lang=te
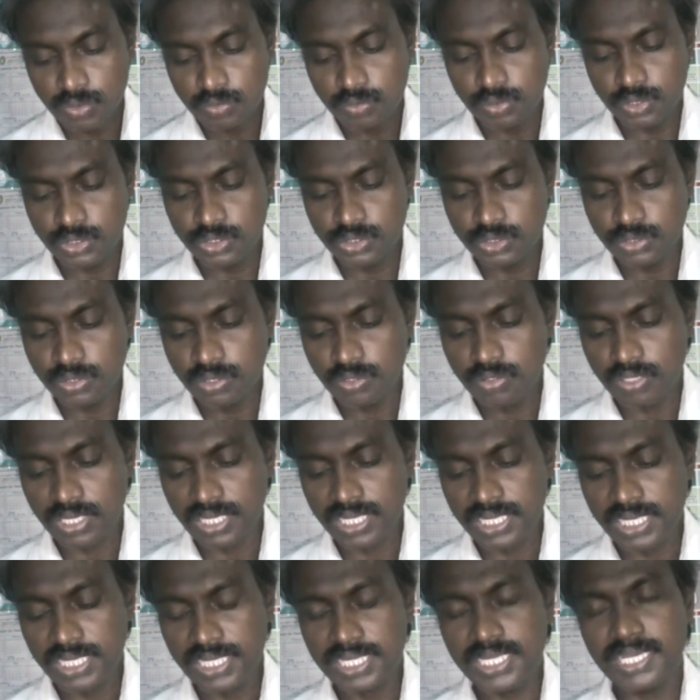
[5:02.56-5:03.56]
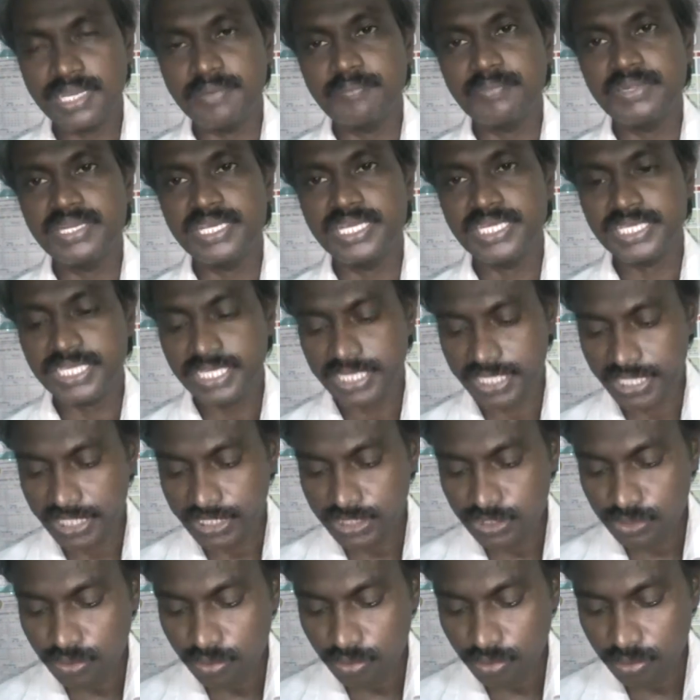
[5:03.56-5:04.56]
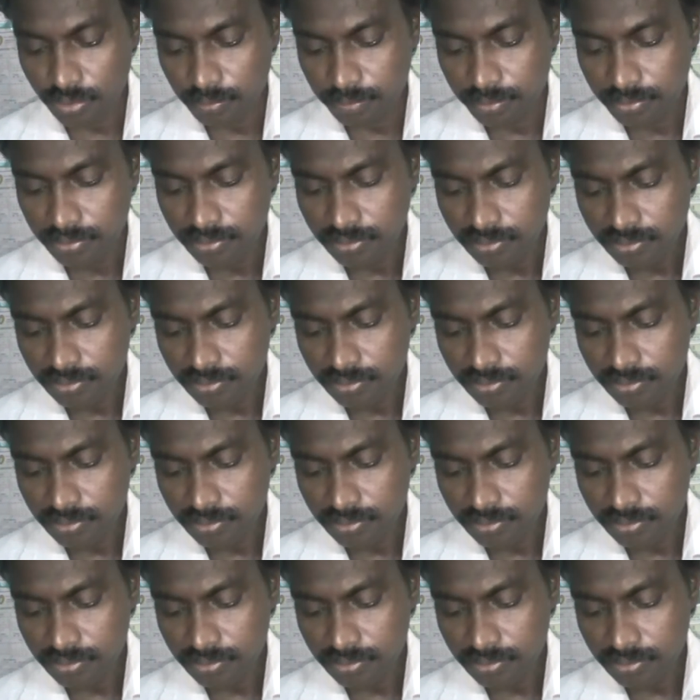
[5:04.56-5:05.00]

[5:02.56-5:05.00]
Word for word: వస్తువులు కొనటానికి అమ్మటానికి కైసుర రూపం